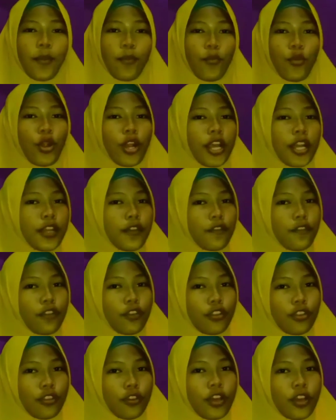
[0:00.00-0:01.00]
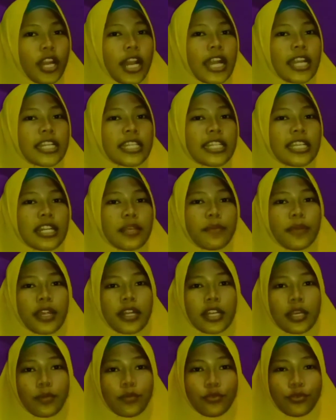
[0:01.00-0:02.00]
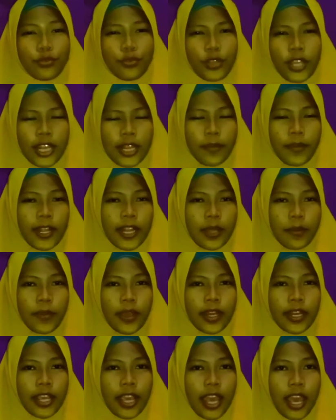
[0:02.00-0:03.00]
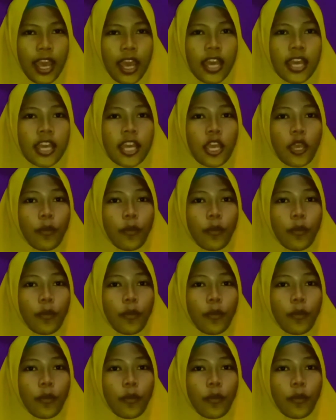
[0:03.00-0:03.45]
boleh difoto dan dikirimkan ke Bu Guru ya teman-teman ya.